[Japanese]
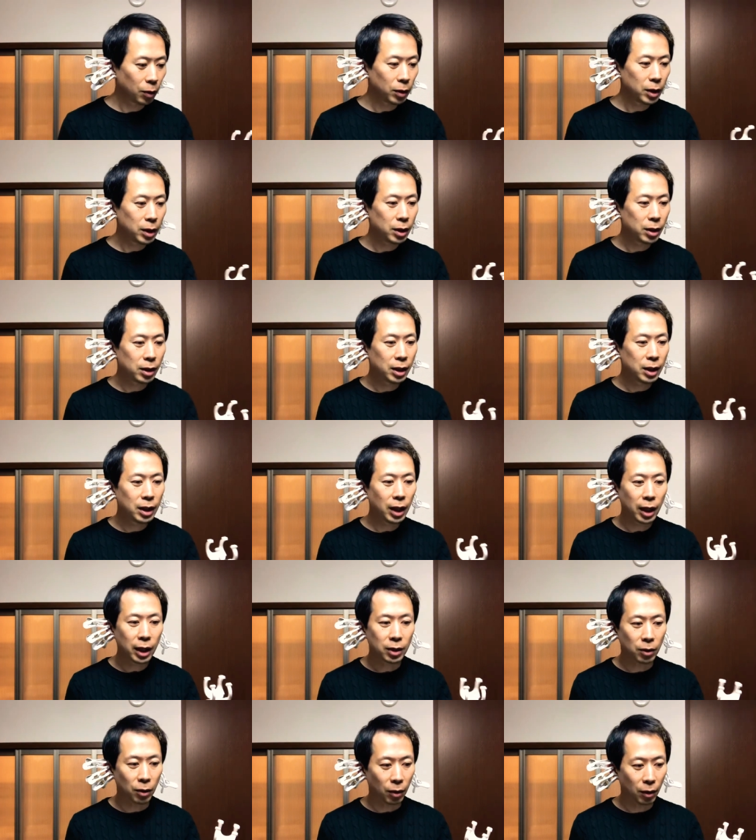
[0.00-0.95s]
いつ痛
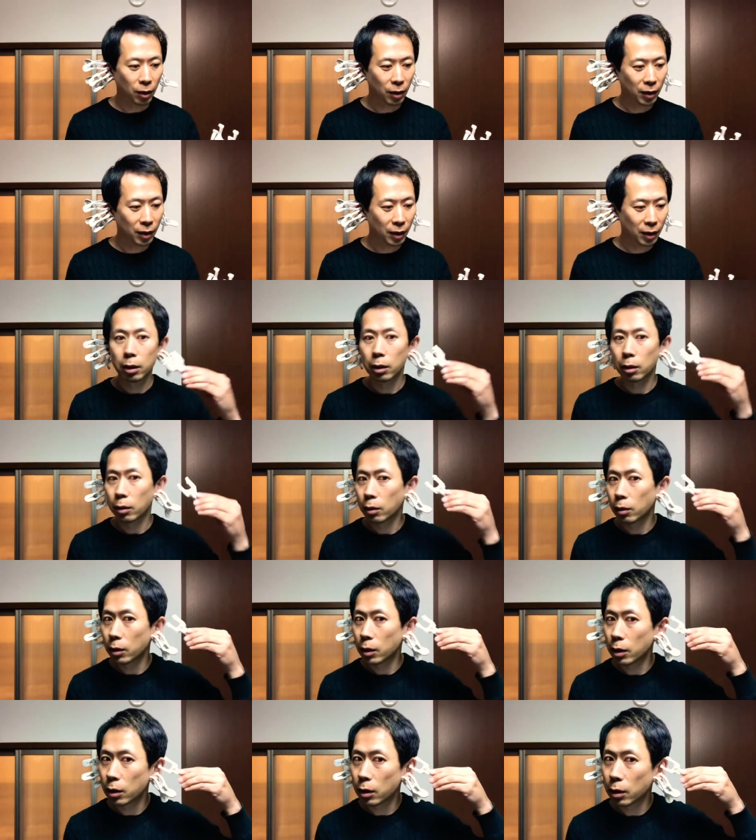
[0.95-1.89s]
いぞこ
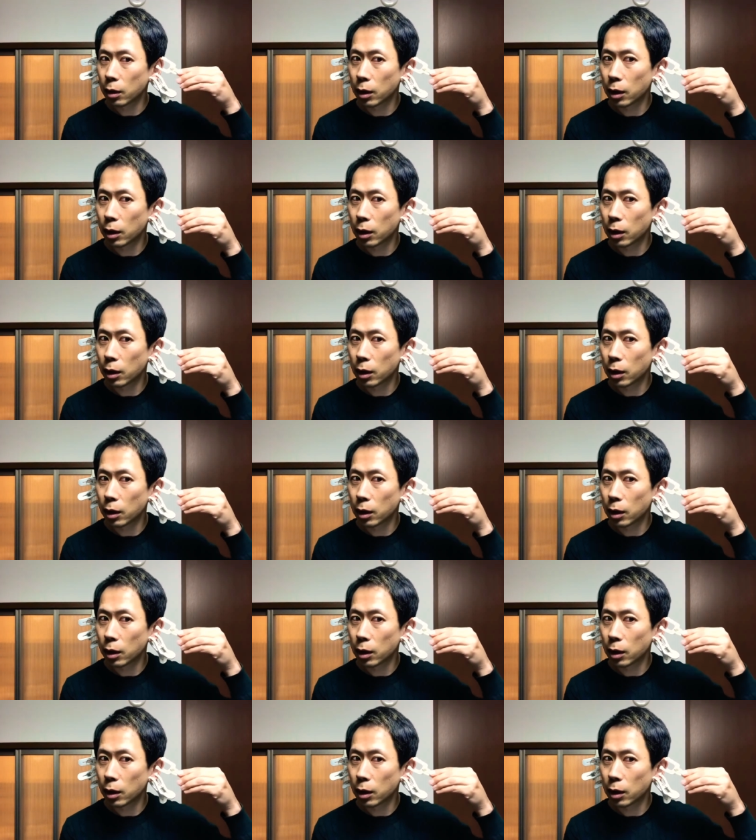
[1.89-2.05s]
いつ痛い